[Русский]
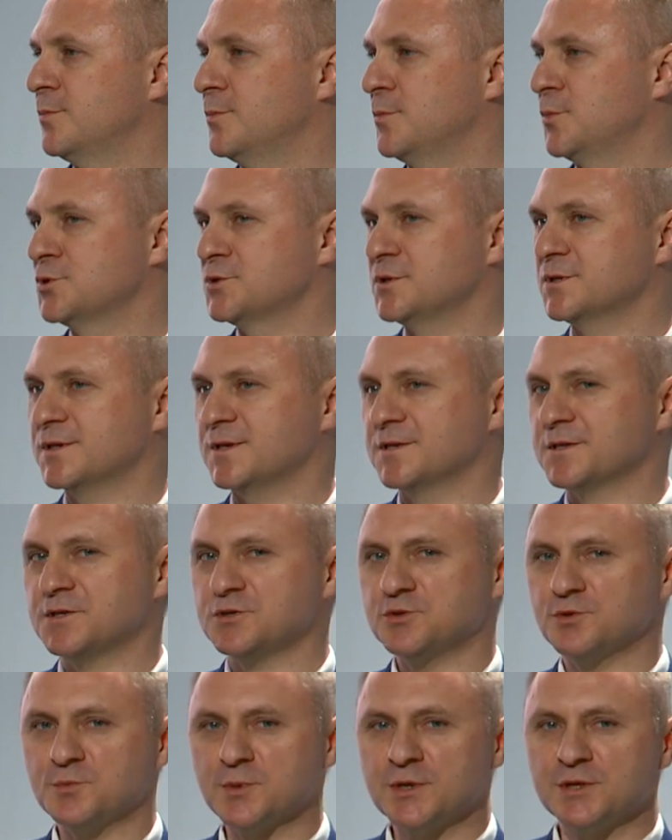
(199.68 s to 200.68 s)
можно сказать,
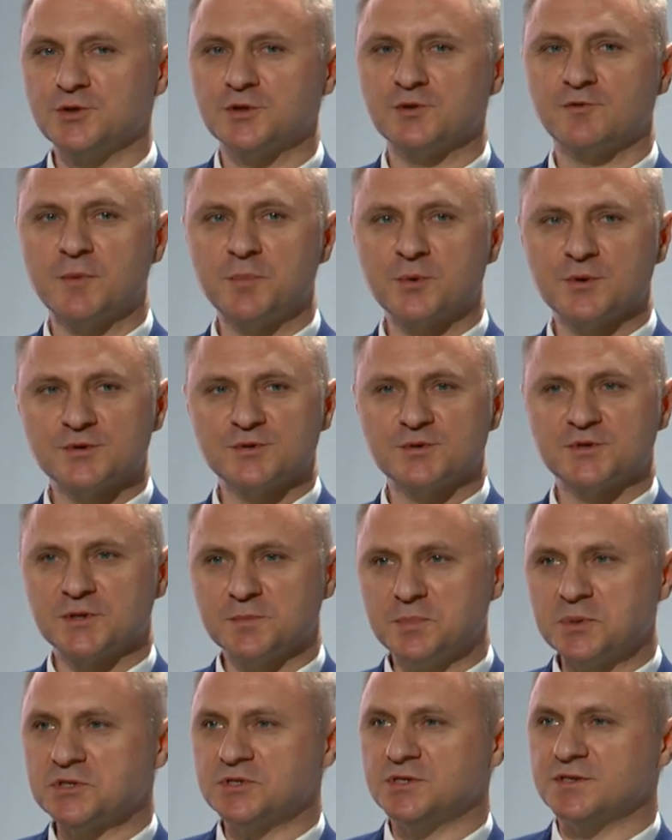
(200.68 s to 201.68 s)
что мы этот вопрос уже
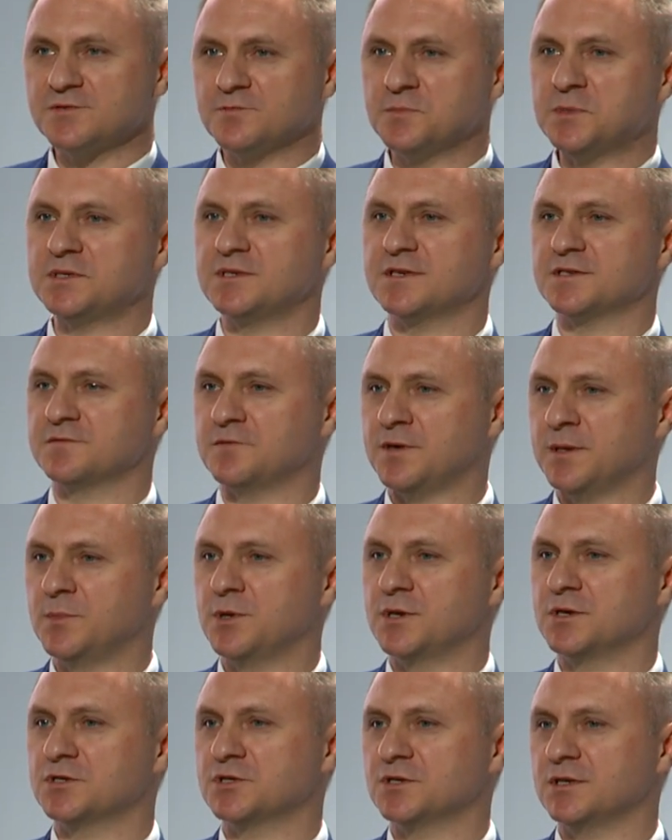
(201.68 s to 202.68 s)
почти вместе с
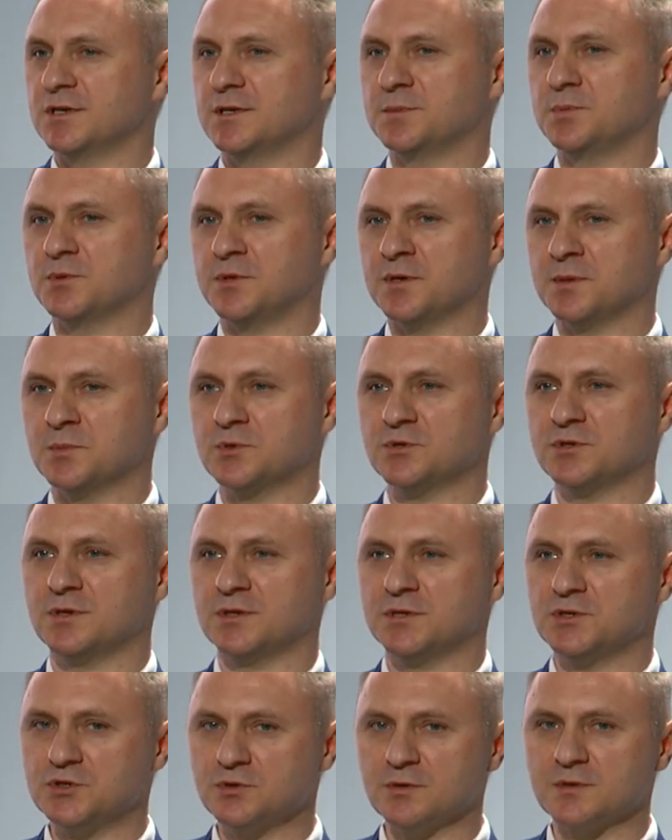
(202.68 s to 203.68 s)
вами решили, потому что
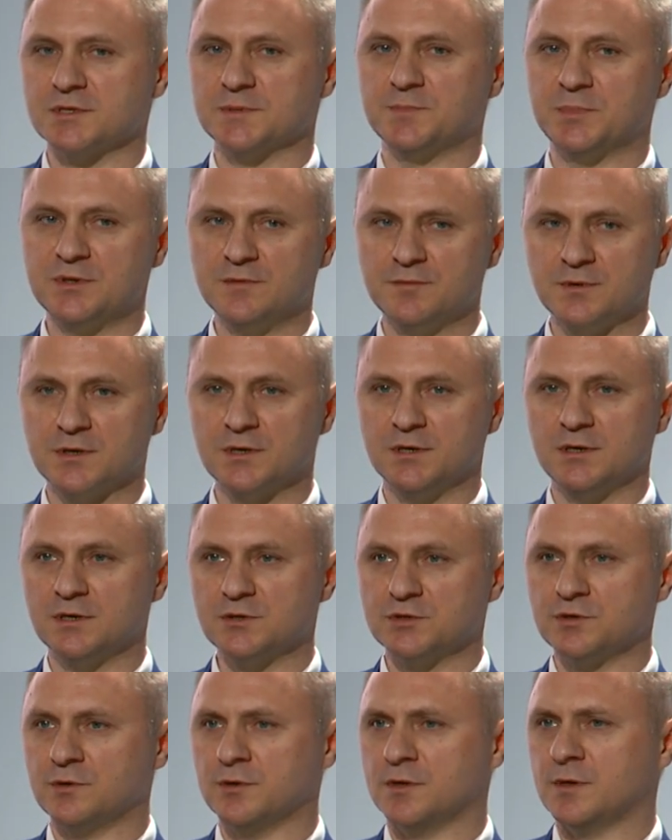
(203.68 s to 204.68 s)
еще раз подтвердили,
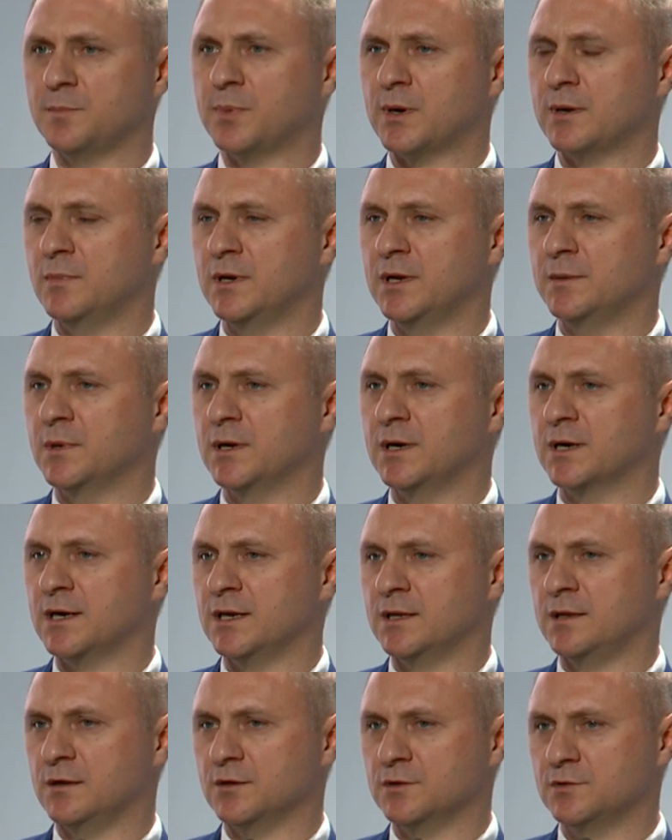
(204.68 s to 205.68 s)
что эта проблема
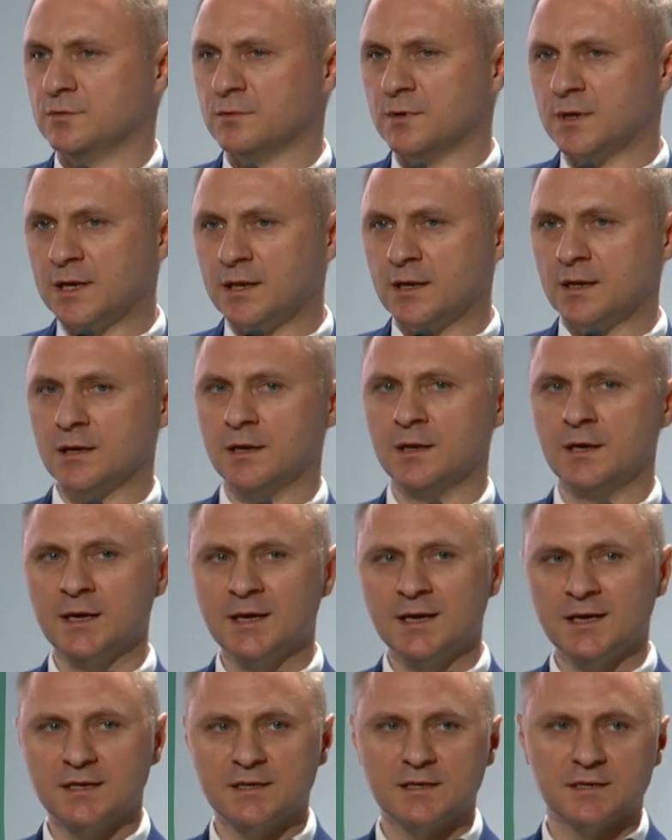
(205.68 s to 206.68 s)
крайне актуальна
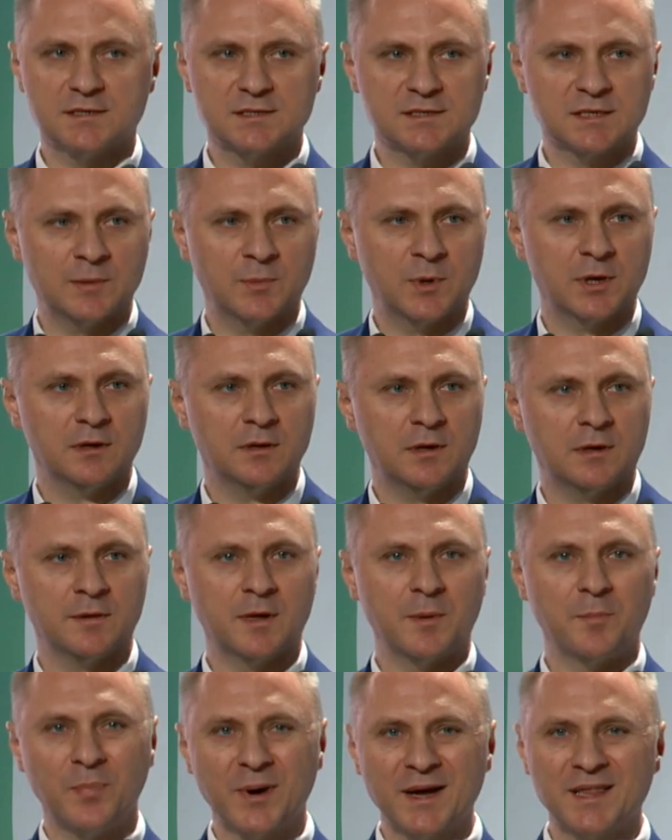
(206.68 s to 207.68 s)
и самое
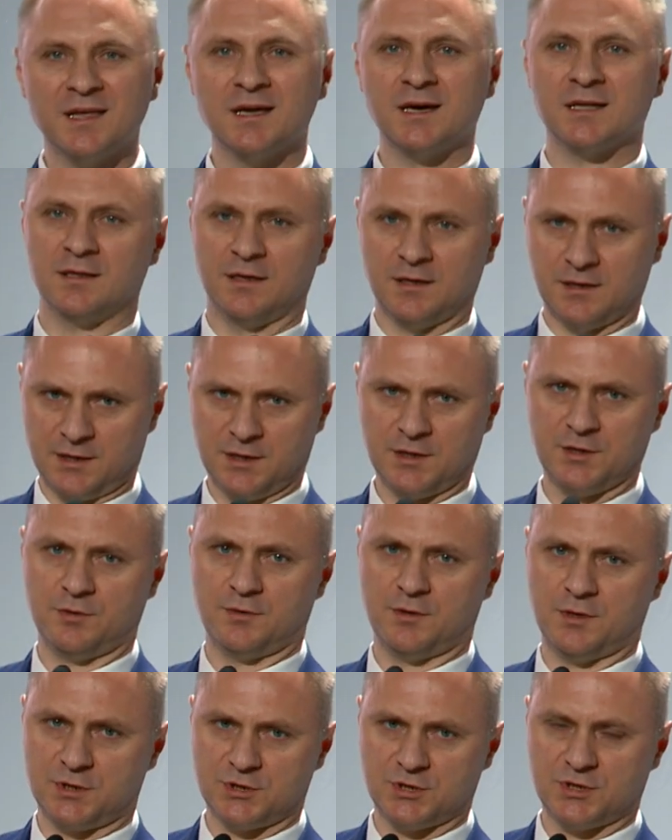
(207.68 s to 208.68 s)
главное, понятно, как
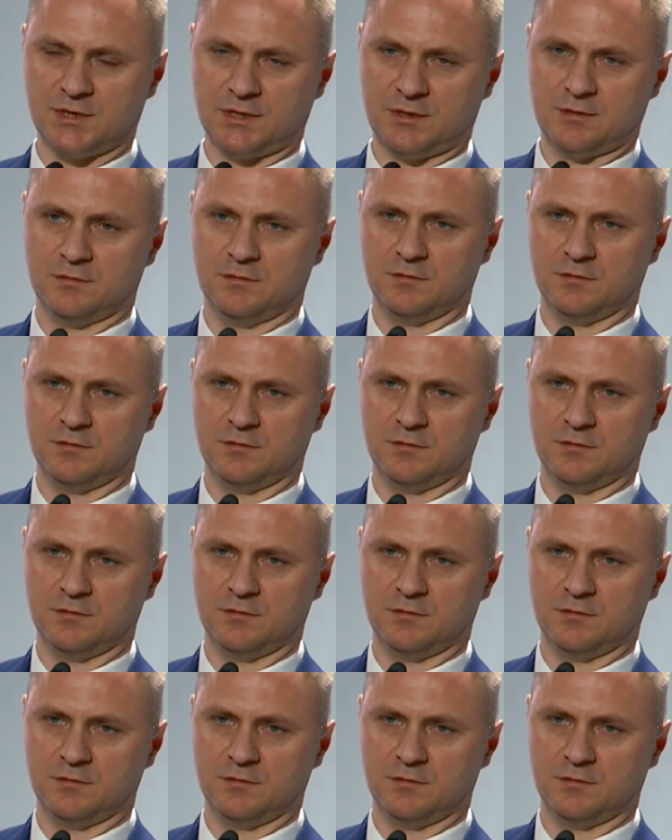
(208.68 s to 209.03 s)
ее решать.